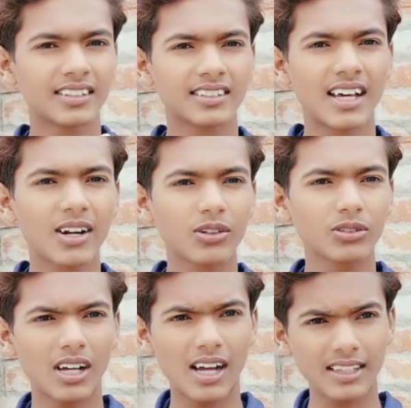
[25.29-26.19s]
सारा
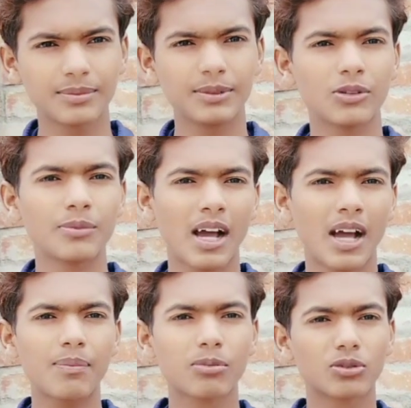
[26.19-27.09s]
कुछ आज वीडियो में
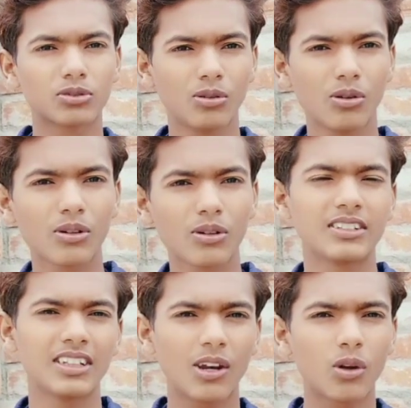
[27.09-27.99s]
आप लोग सुन लोगे
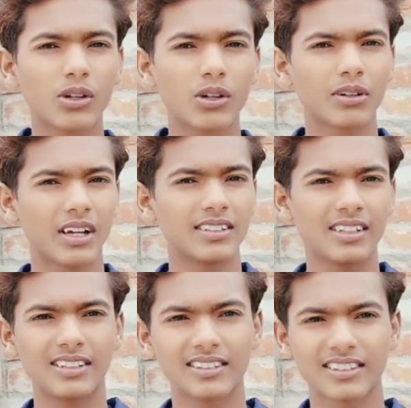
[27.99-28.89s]
जान लोगे वो
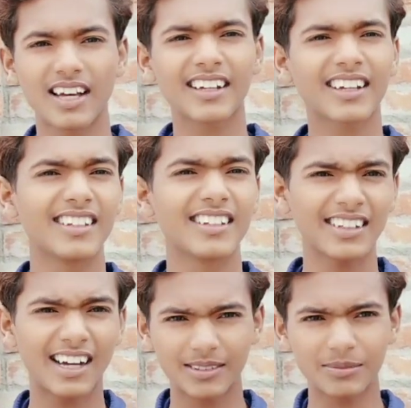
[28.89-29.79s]
कैसे इंसान है कैसे
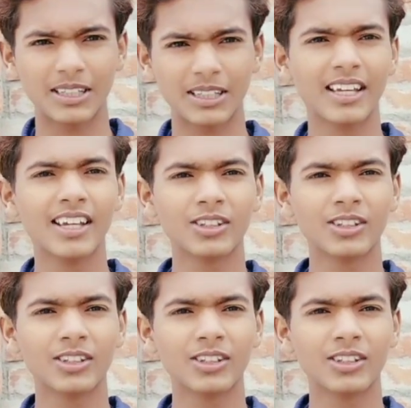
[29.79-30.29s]
आदमी है